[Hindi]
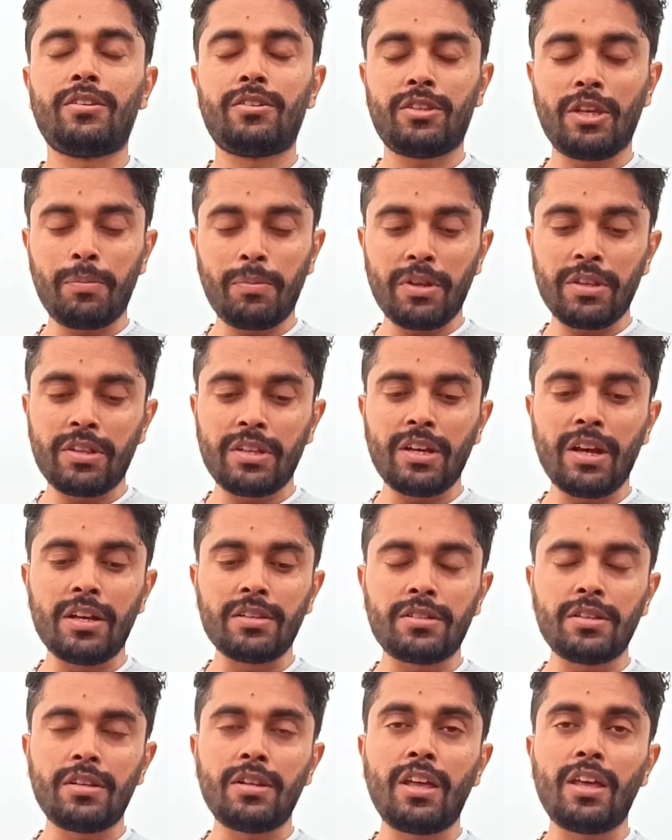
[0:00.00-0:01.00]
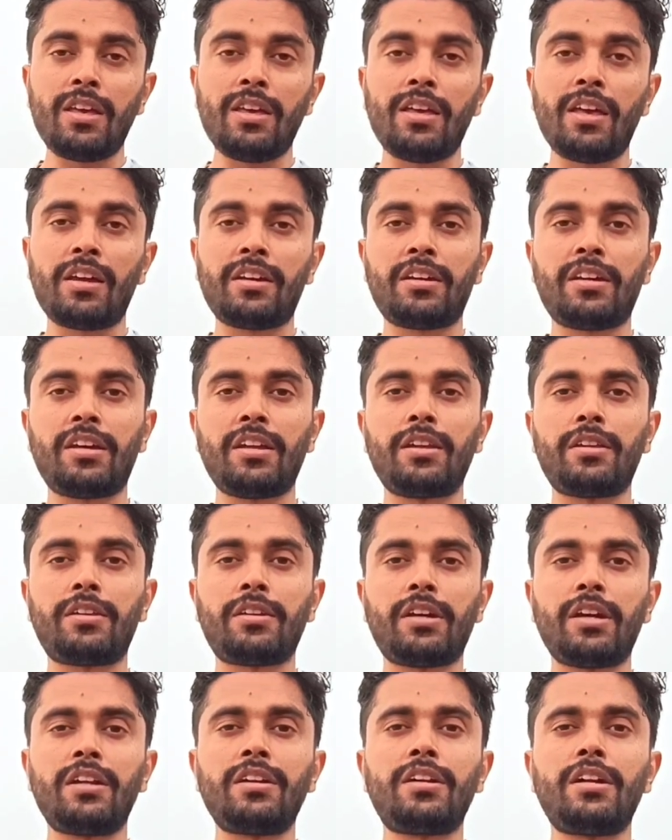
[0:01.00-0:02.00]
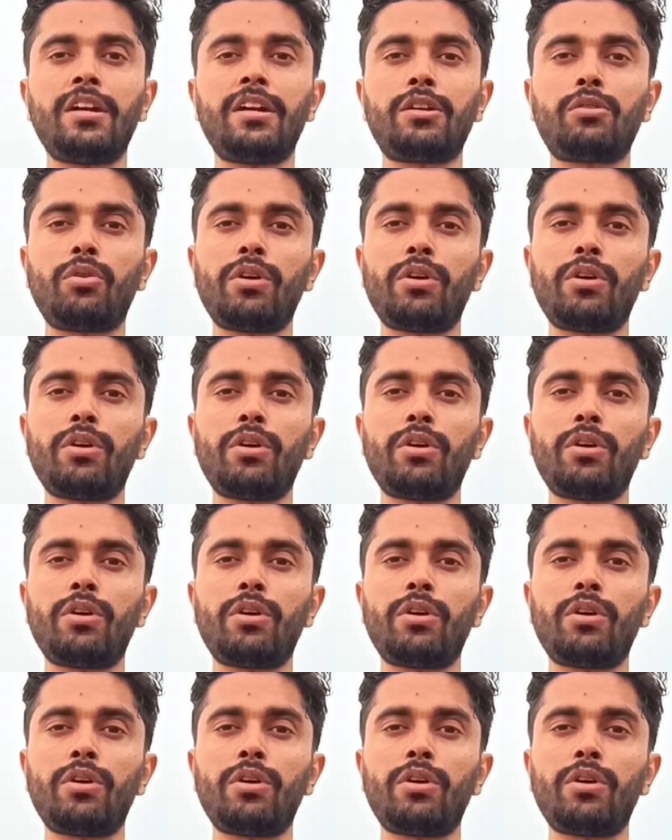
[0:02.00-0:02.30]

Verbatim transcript: सिर्फ इतिहास ही नहीं एक क्रिकेट